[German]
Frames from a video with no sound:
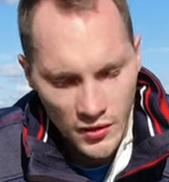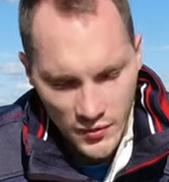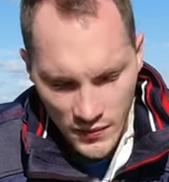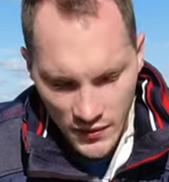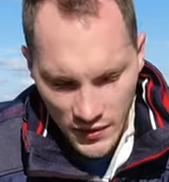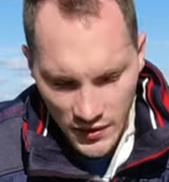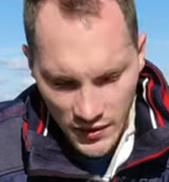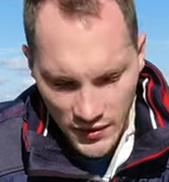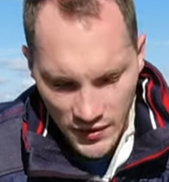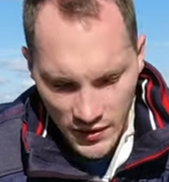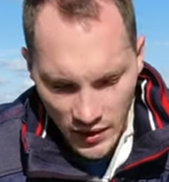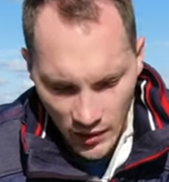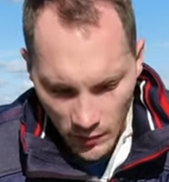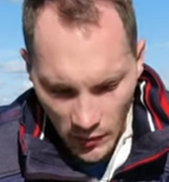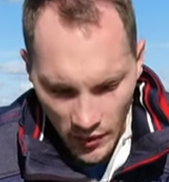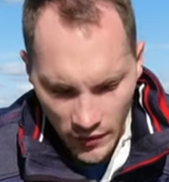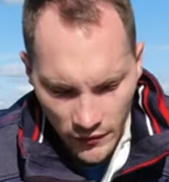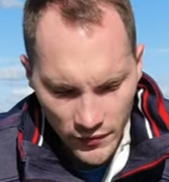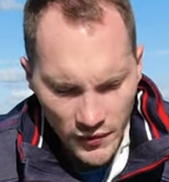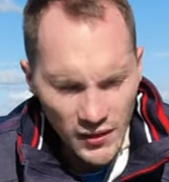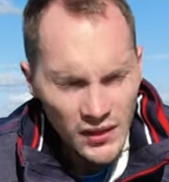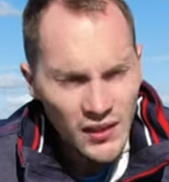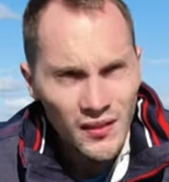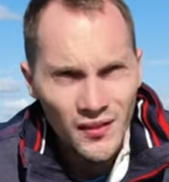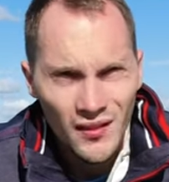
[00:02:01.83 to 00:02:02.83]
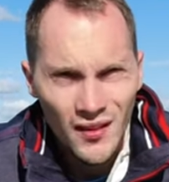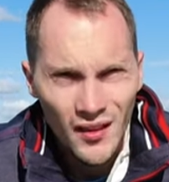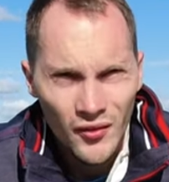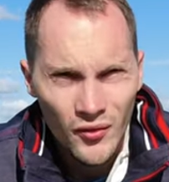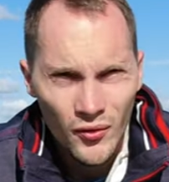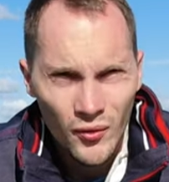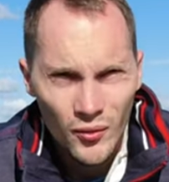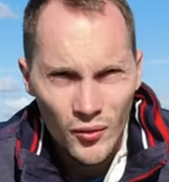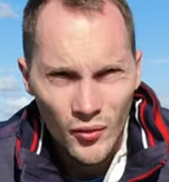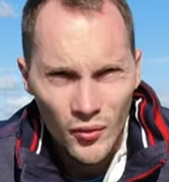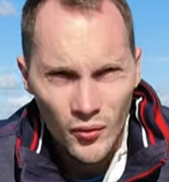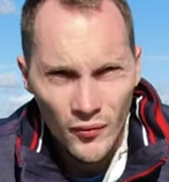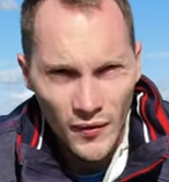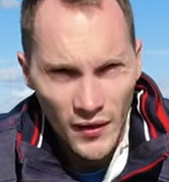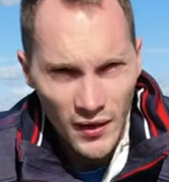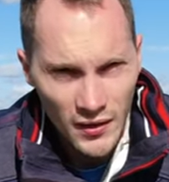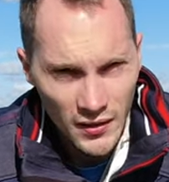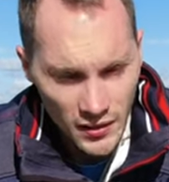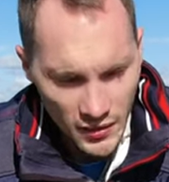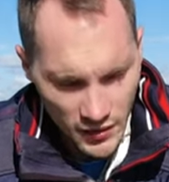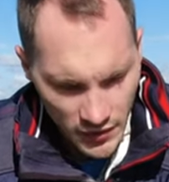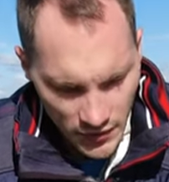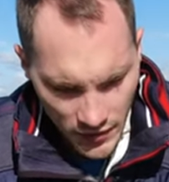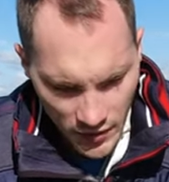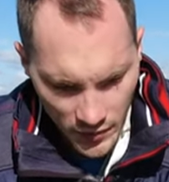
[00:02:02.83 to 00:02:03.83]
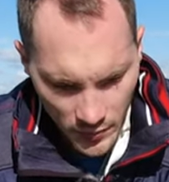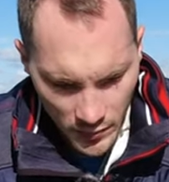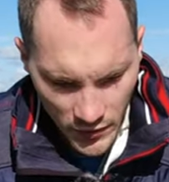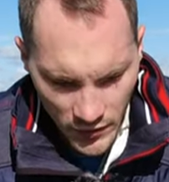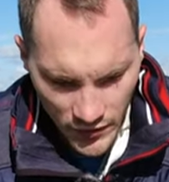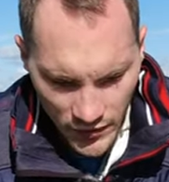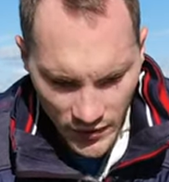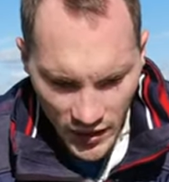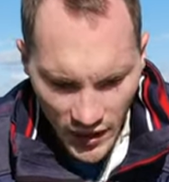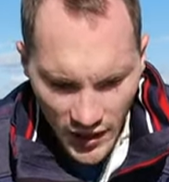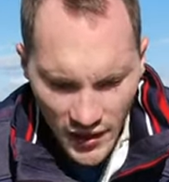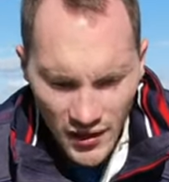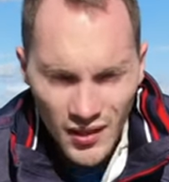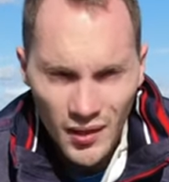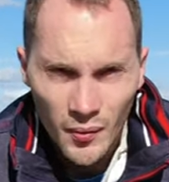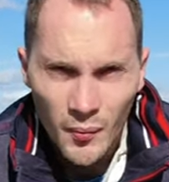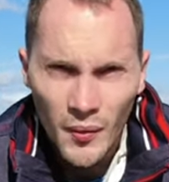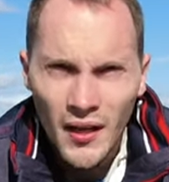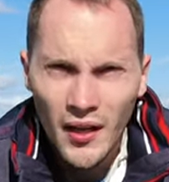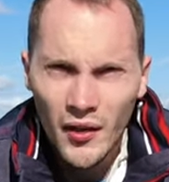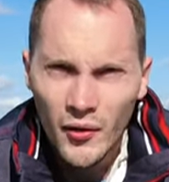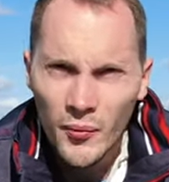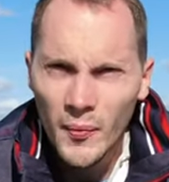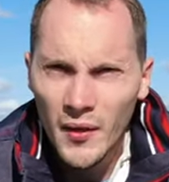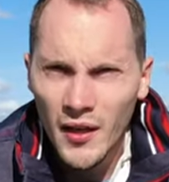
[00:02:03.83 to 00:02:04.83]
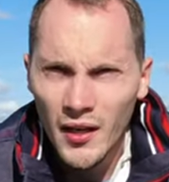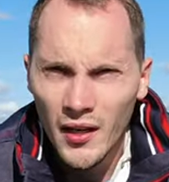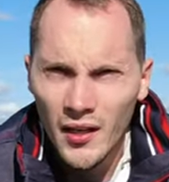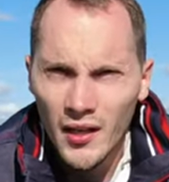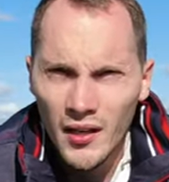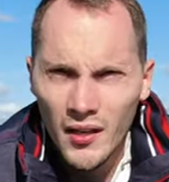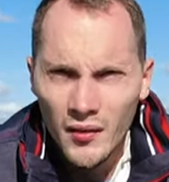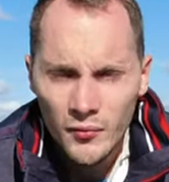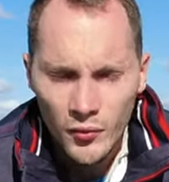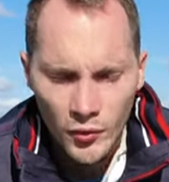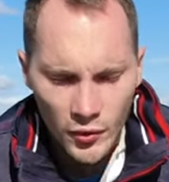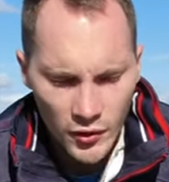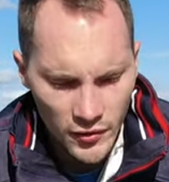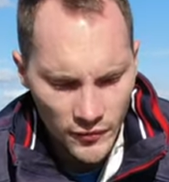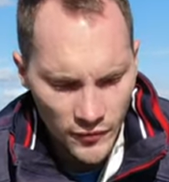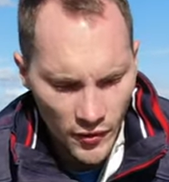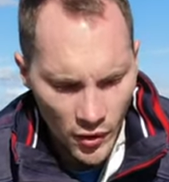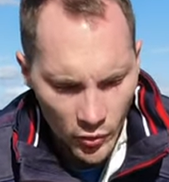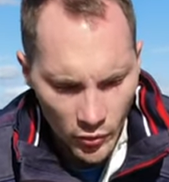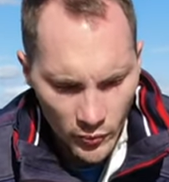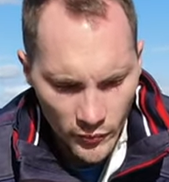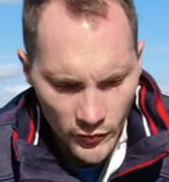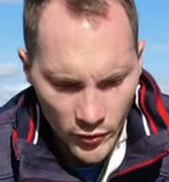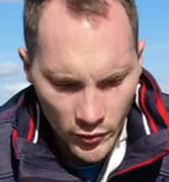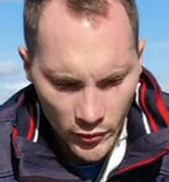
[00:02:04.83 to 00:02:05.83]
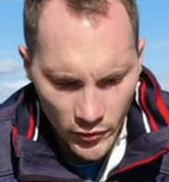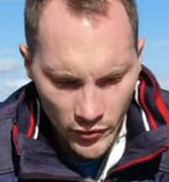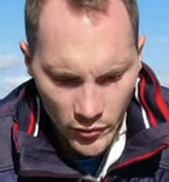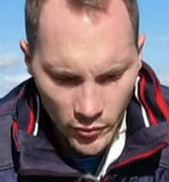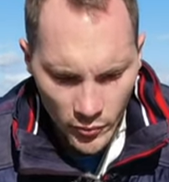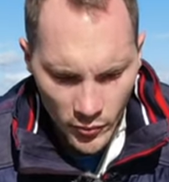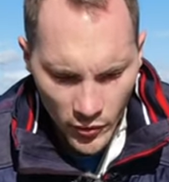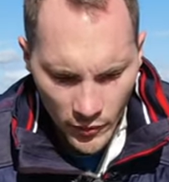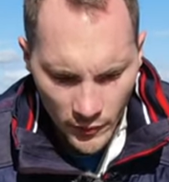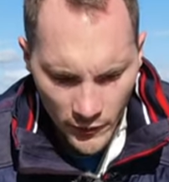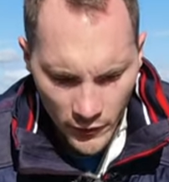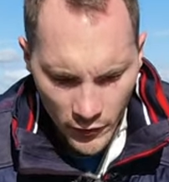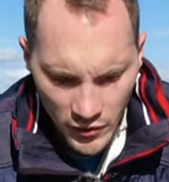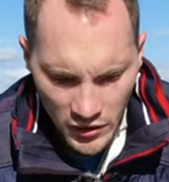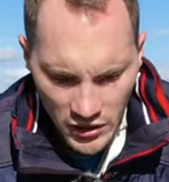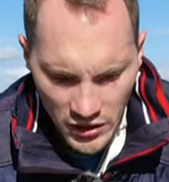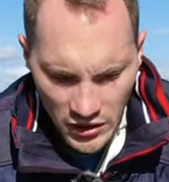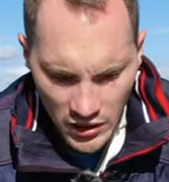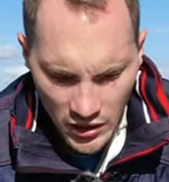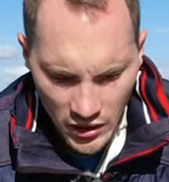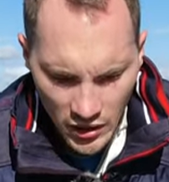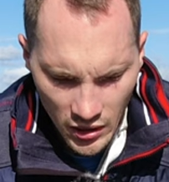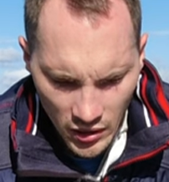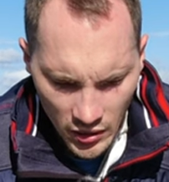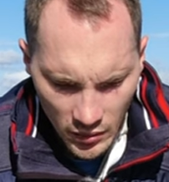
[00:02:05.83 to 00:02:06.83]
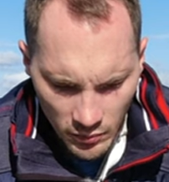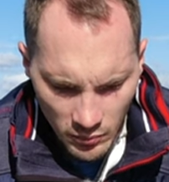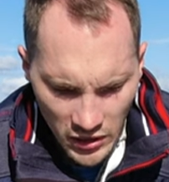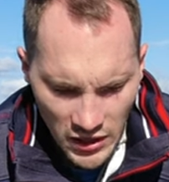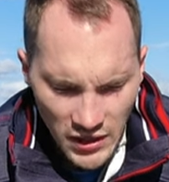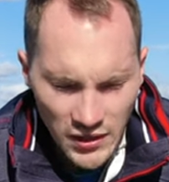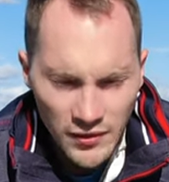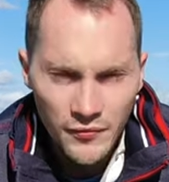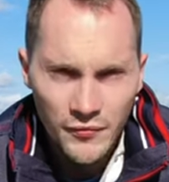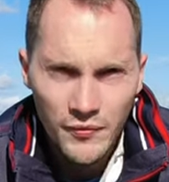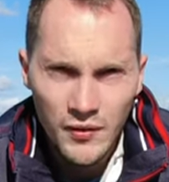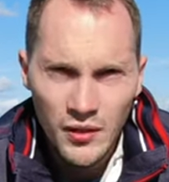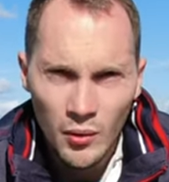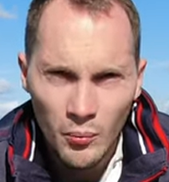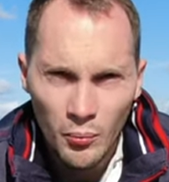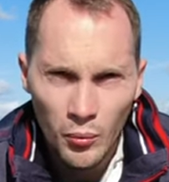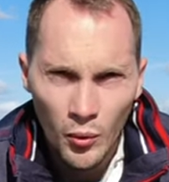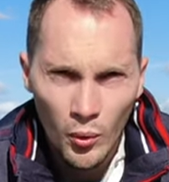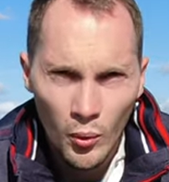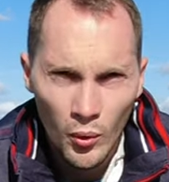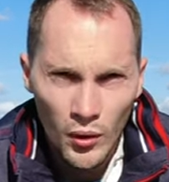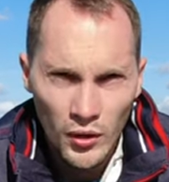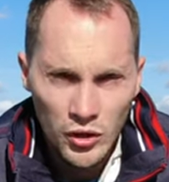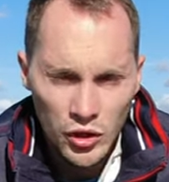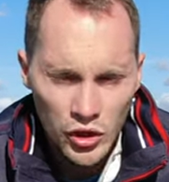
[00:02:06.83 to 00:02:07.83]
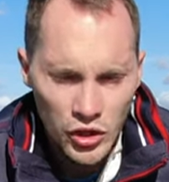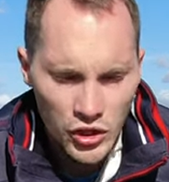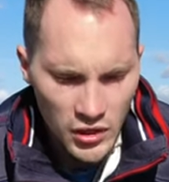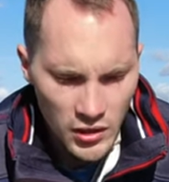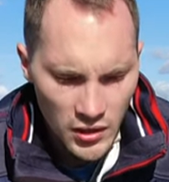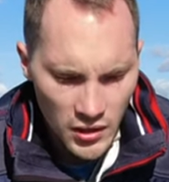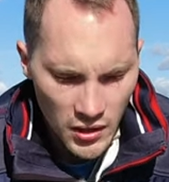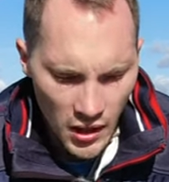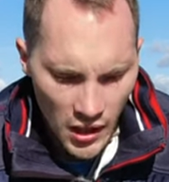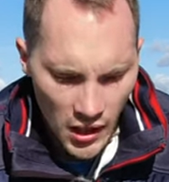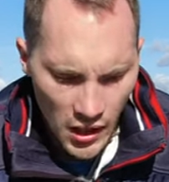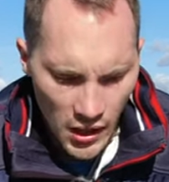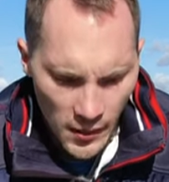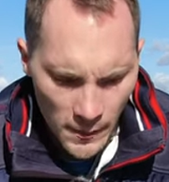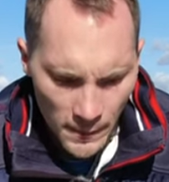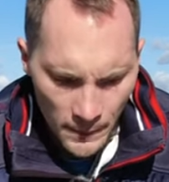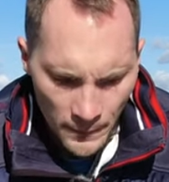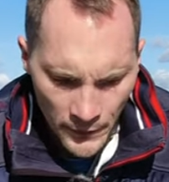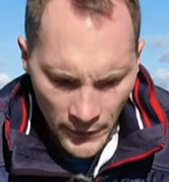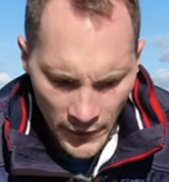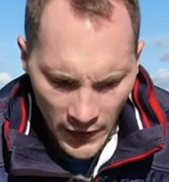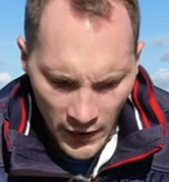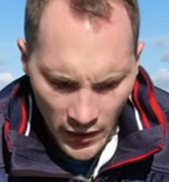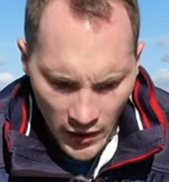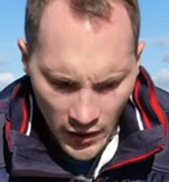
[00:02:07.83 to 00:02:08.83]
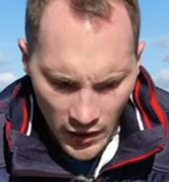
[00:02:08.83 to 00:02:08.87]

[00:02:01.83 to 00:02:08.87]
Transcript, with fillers: dass wir das Ding mal fliegen lassen und so weiter. Das gibt es gleich. Aber erstmal erklären wir euch, warum wir uns überhaupt für die Mini 4 Pro entschieden haben.